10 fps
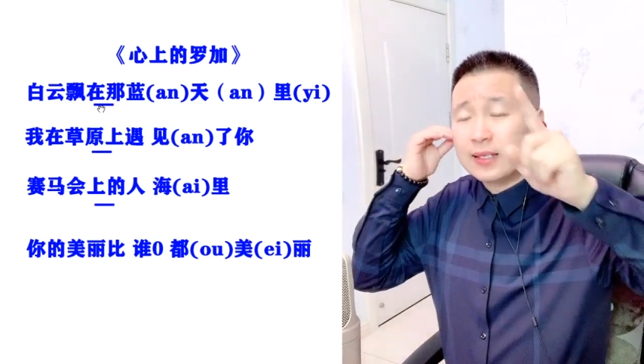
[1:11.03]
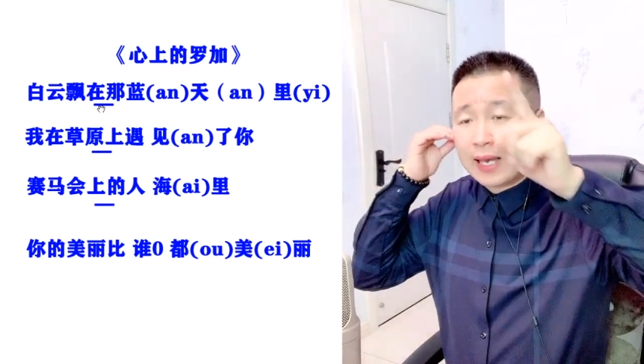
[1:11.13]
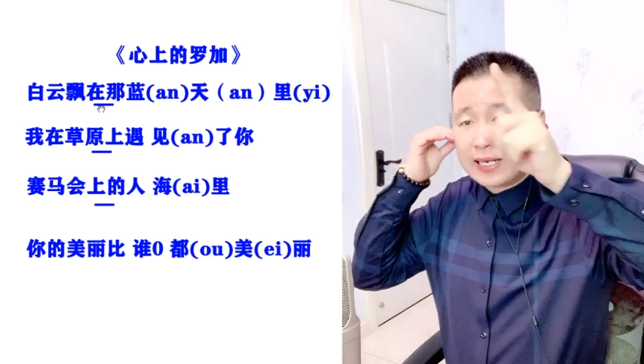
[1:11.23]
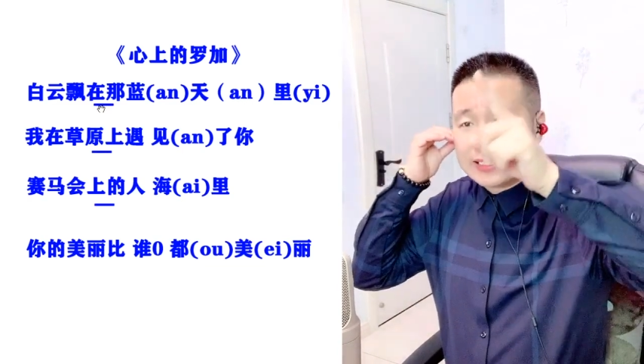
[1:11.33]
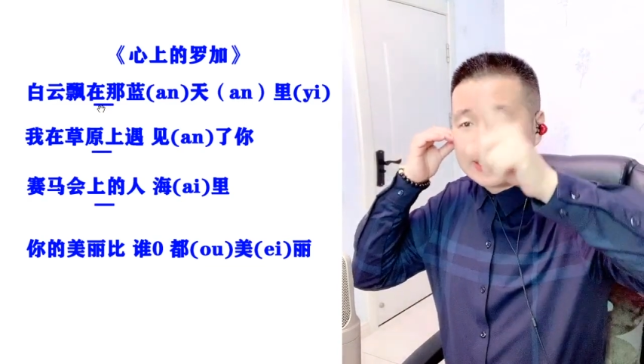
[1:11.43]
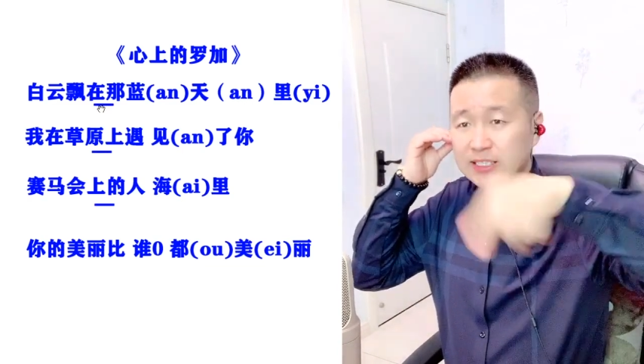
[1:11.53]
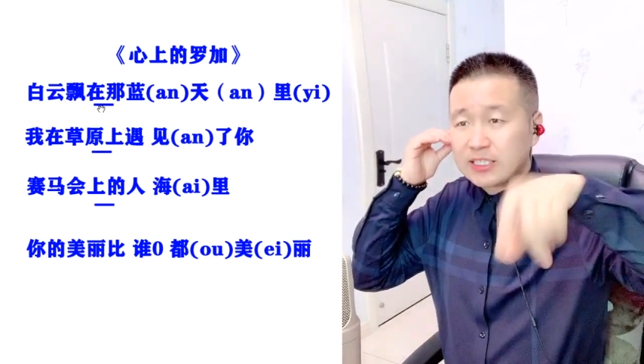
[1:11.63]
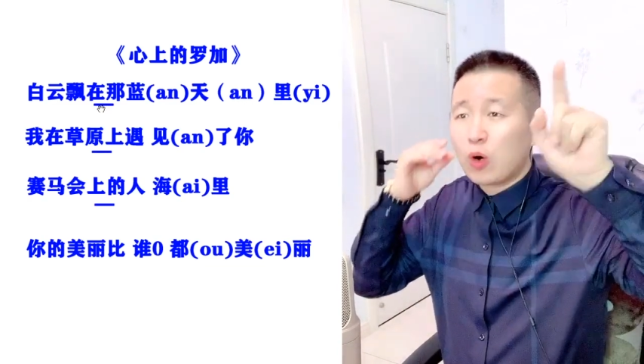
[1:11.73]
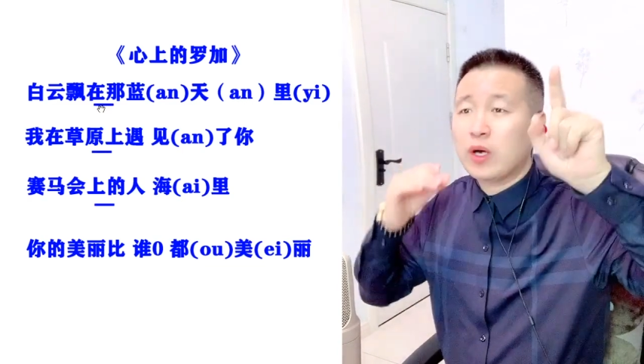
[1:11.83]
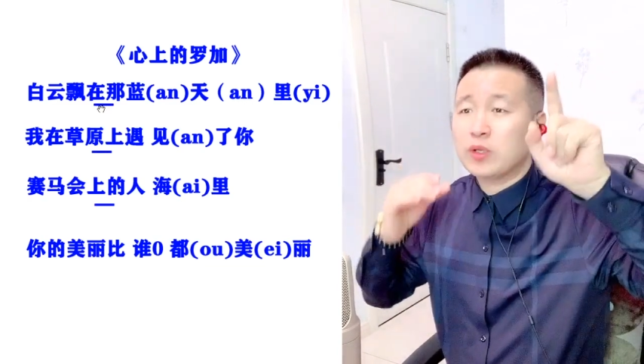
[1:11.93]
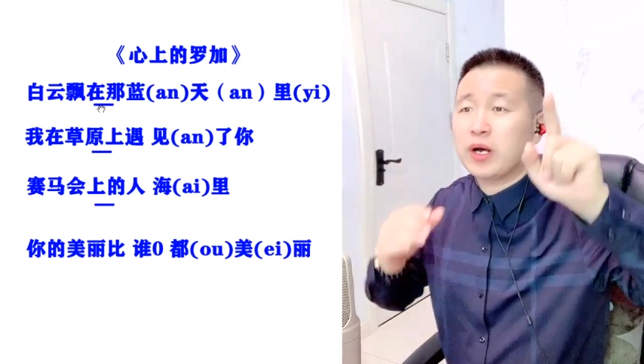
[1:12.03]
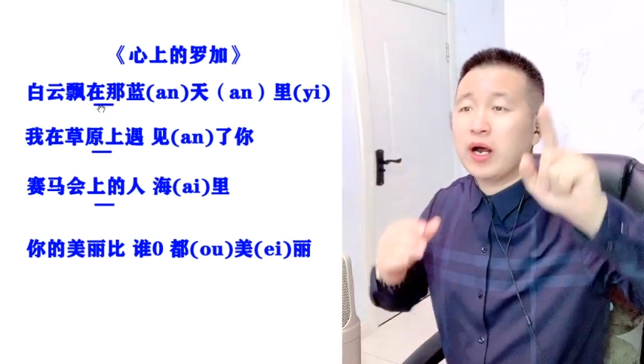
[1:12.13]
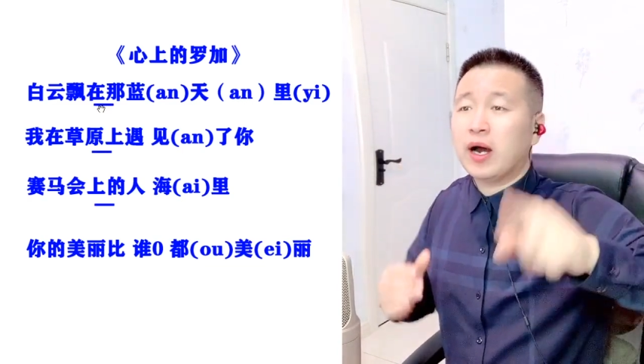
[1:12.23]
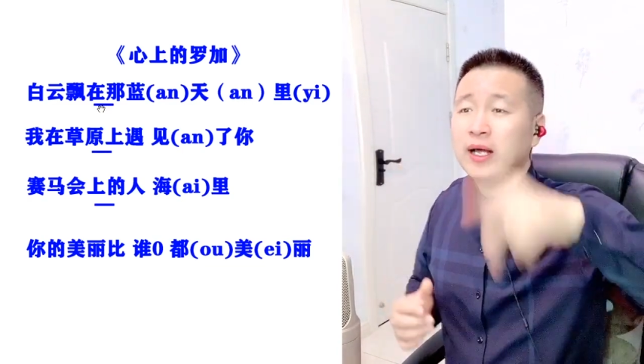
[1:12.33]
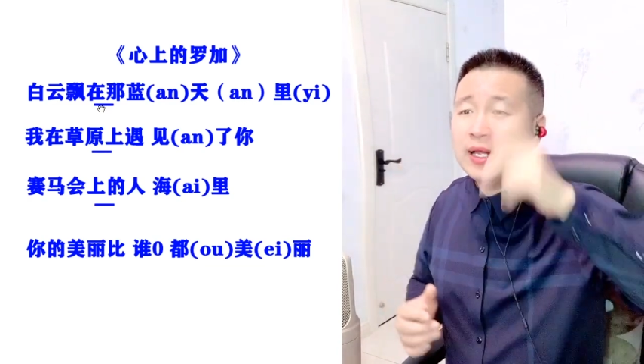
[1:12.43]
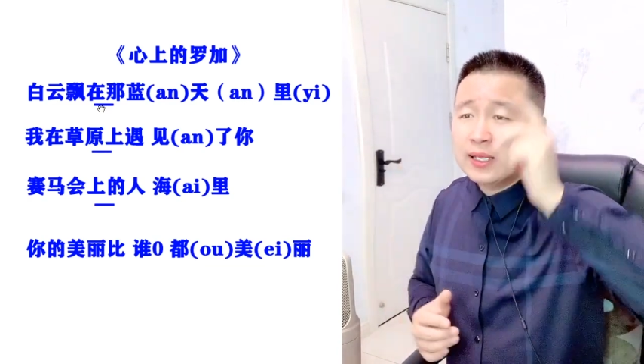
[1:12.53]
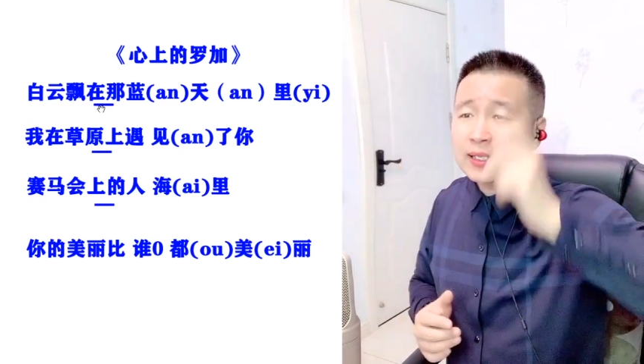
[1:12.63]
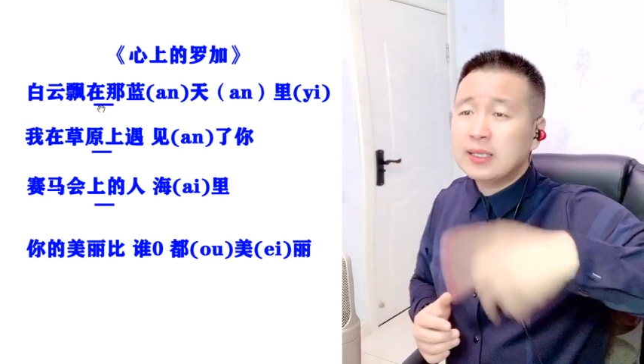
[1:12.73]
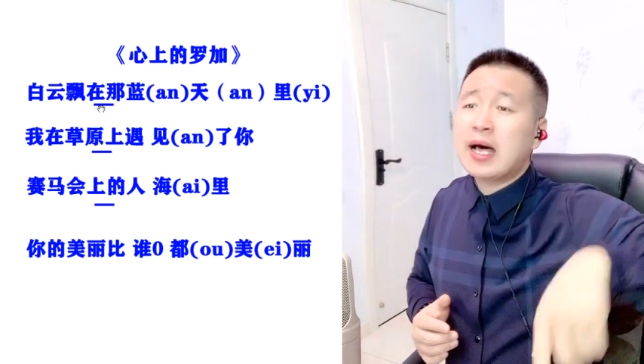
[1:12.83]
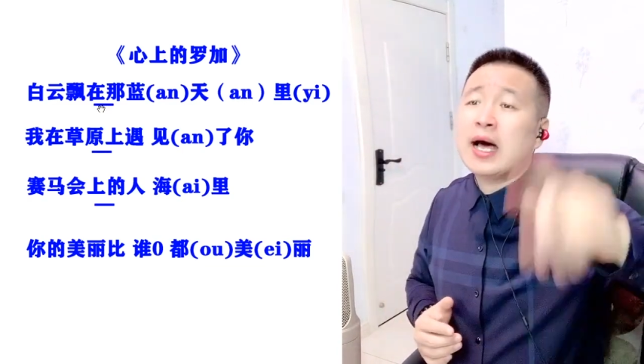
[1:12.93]
还是向上画对号啊？
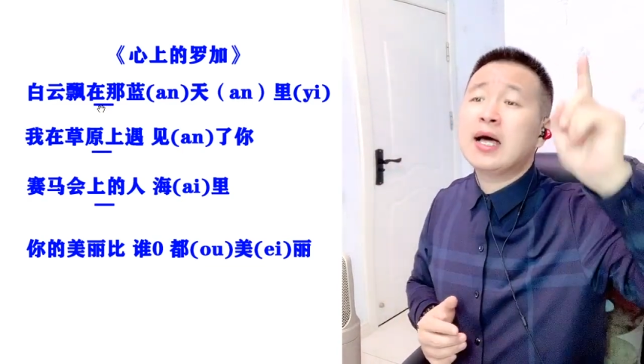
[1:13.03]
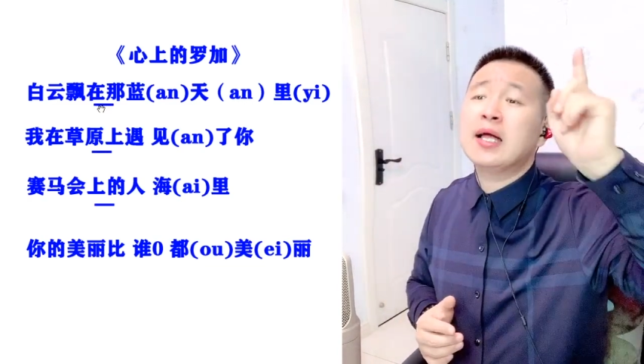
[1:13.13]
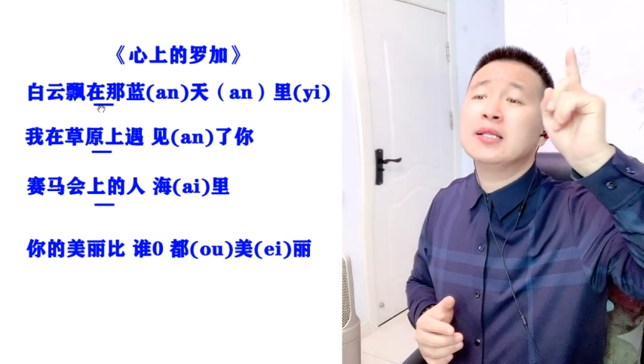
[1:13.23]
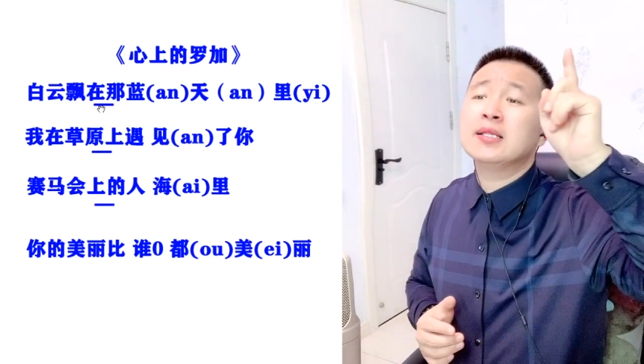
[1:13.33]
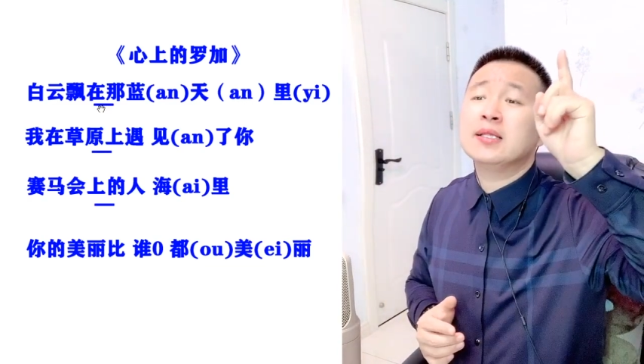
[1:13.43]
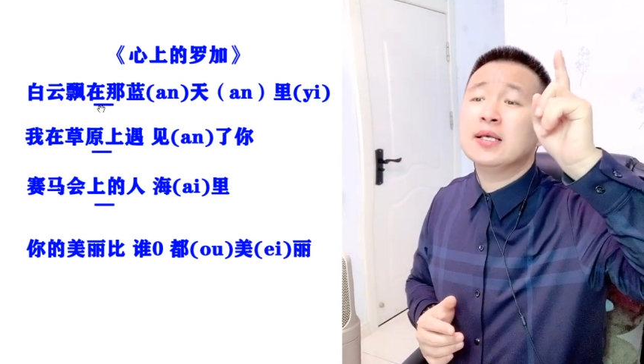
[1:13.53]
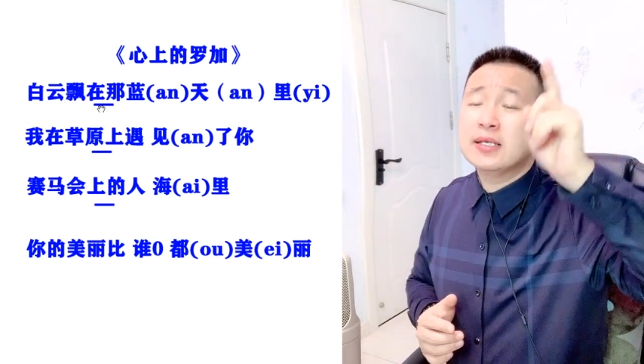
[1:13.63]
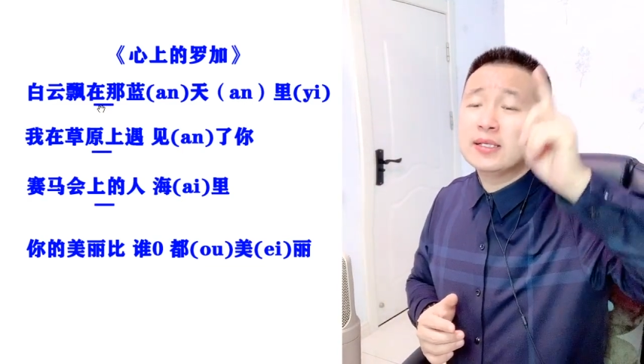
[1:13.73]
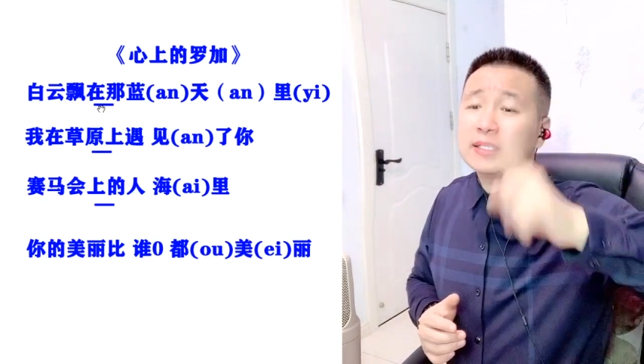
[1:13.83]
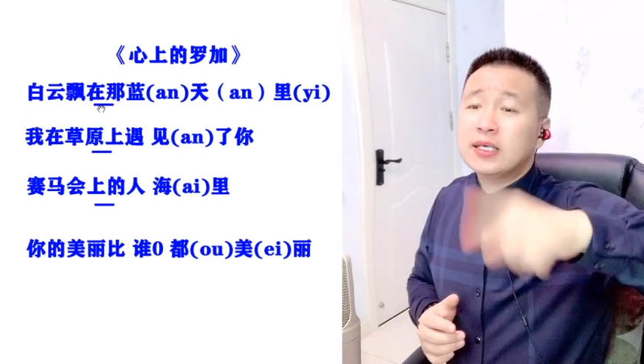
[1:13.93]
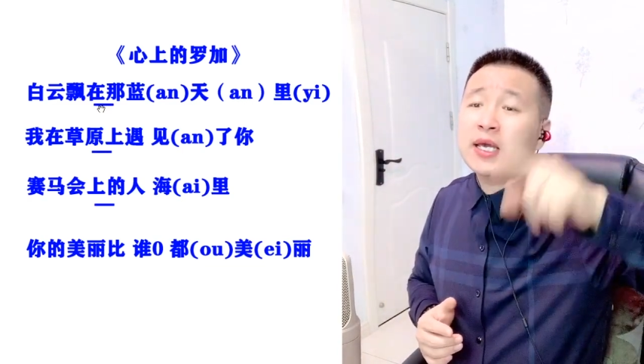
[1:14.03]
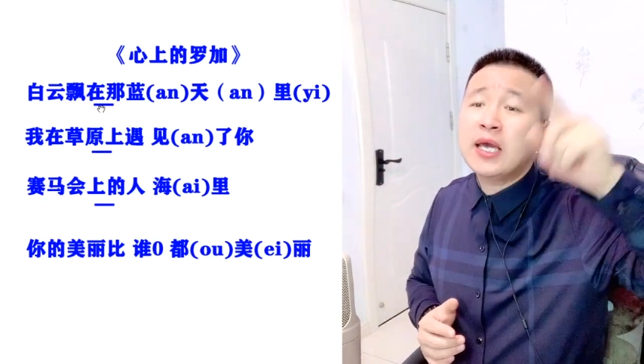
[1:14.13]
蓝天